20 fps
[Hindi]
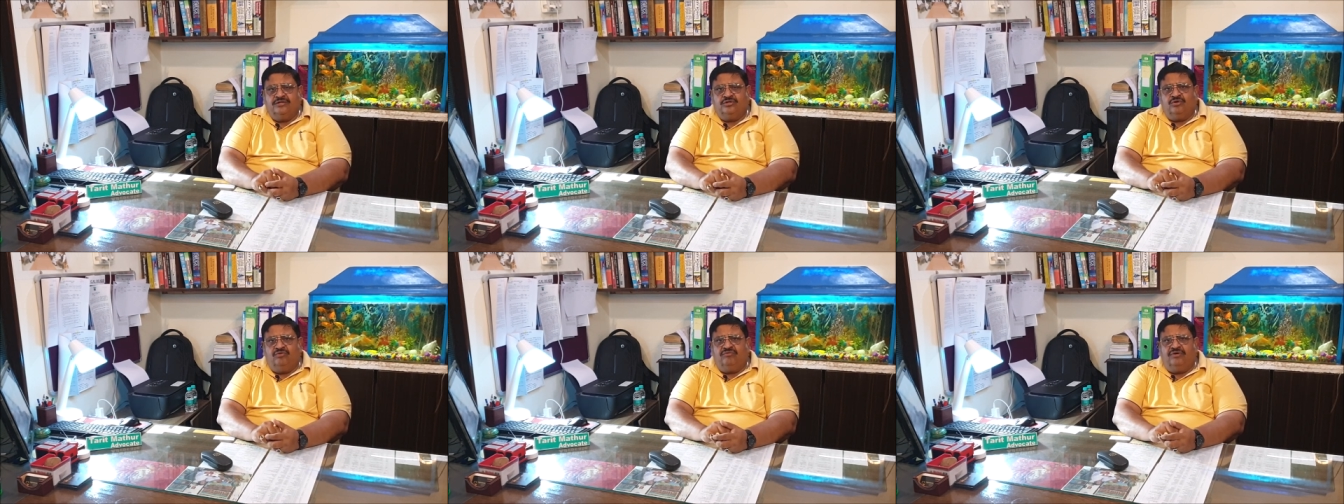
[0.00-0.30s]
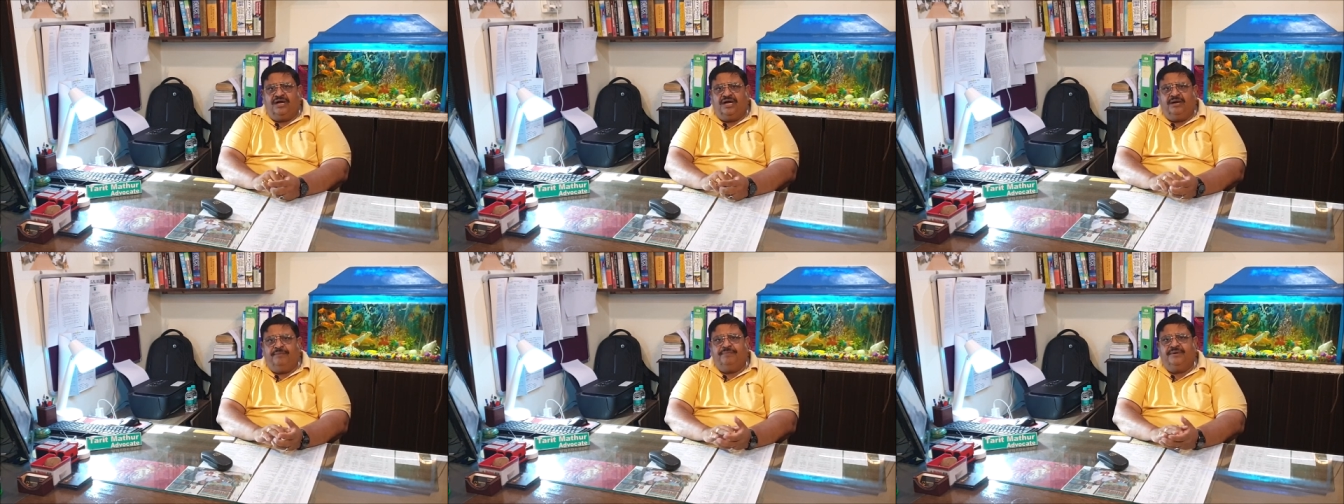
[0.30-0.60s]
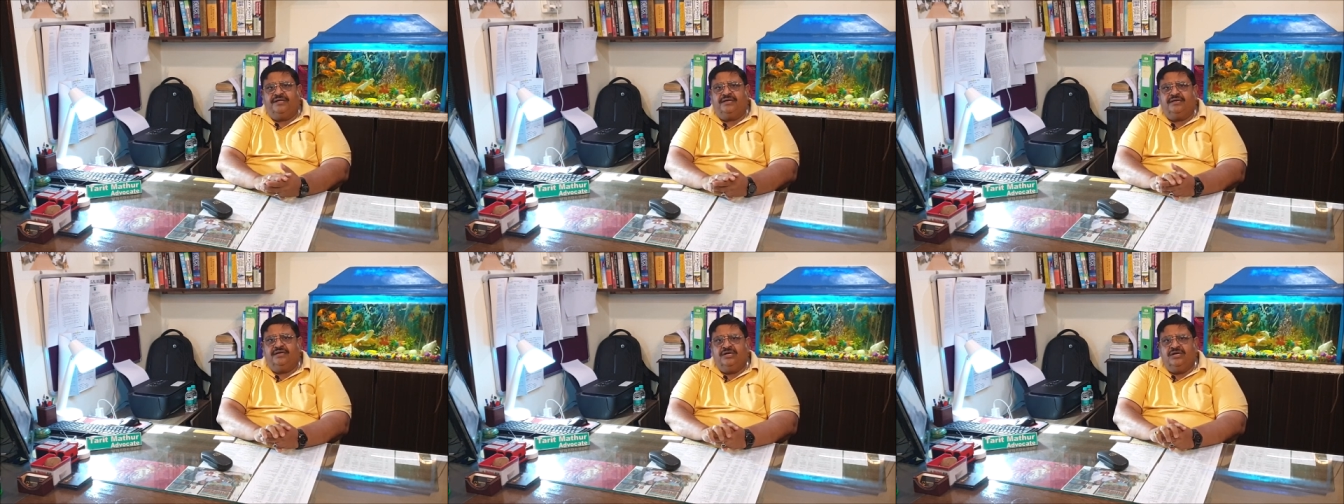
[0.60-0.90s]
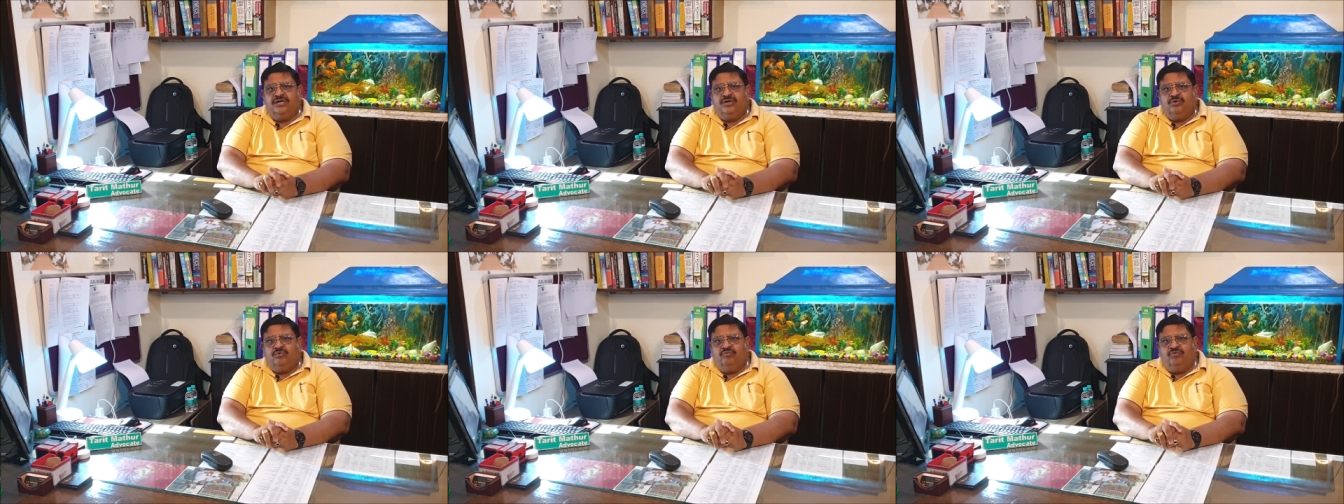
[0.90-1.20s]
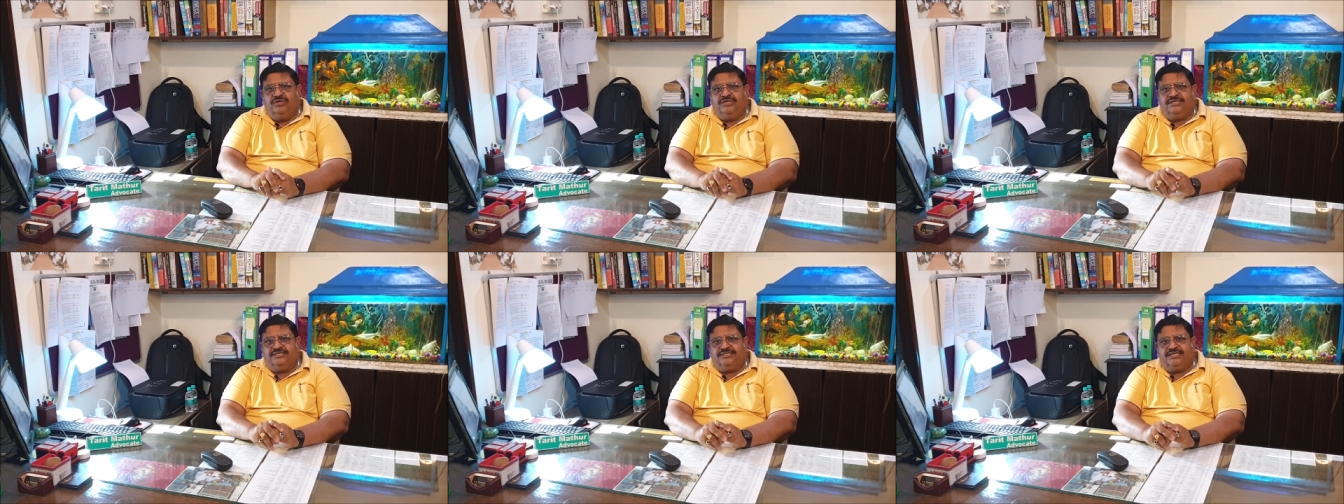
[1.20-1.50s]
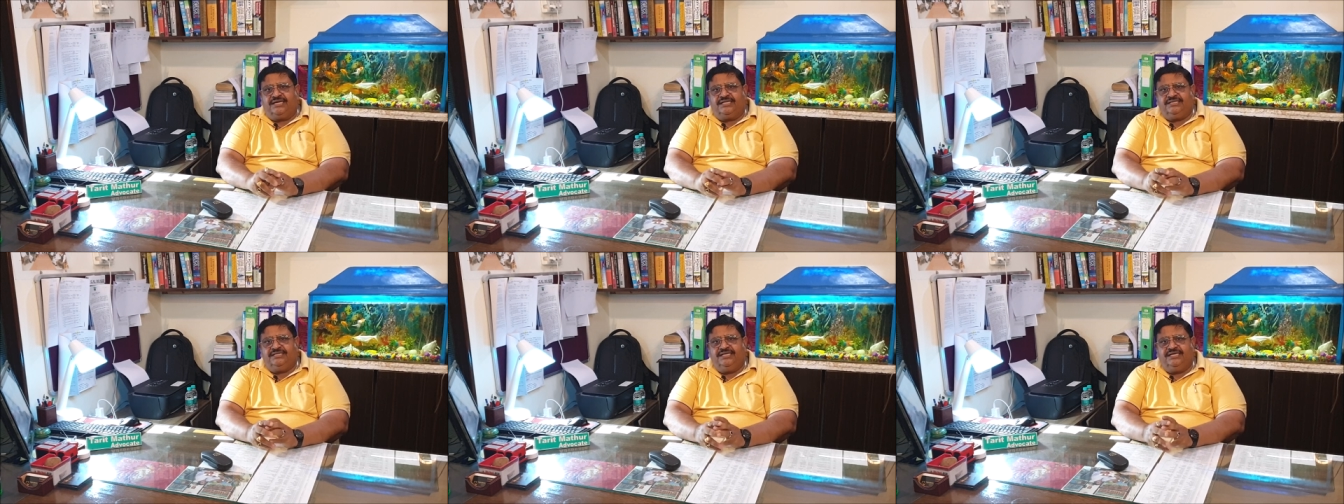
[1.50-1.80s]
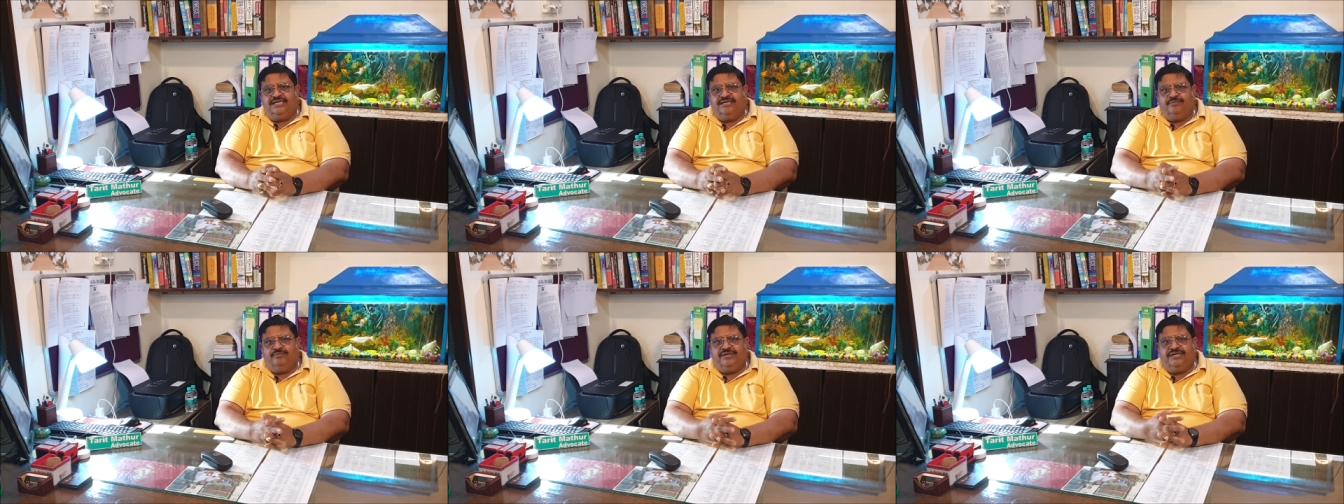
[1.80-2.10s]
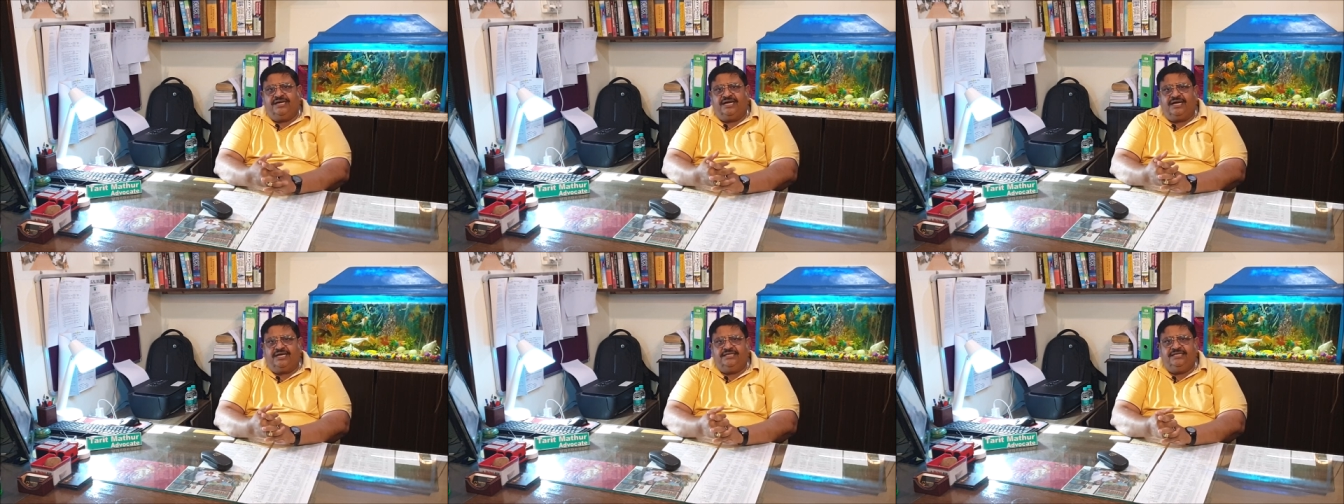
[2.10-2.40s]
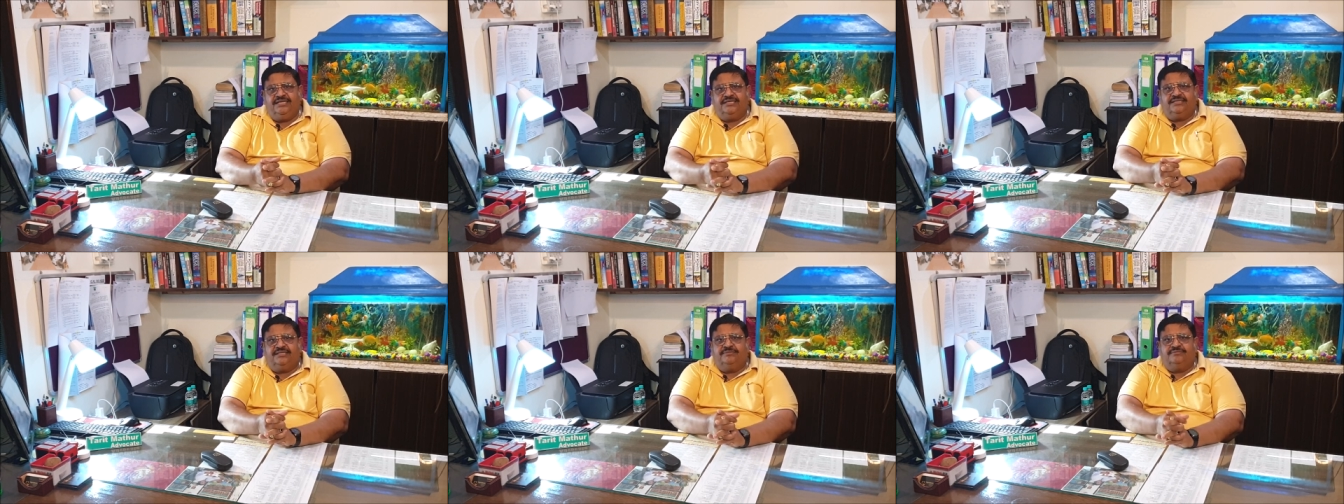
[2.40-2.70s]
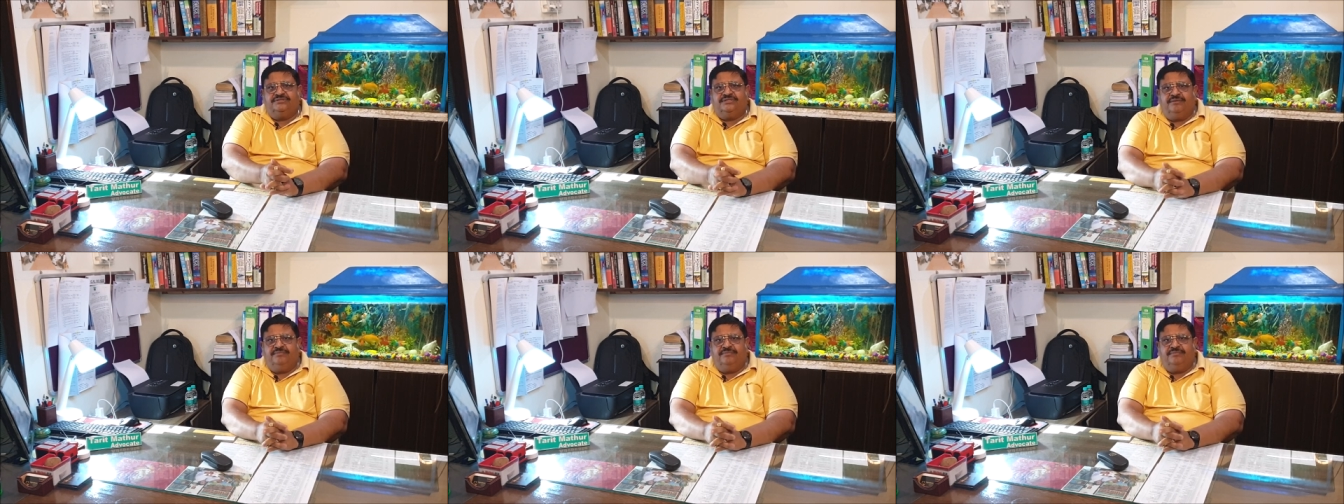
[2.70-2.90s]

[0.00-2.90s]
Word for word: तो वहाँ पर वो ये चाहती है कि मेरा अधिकतम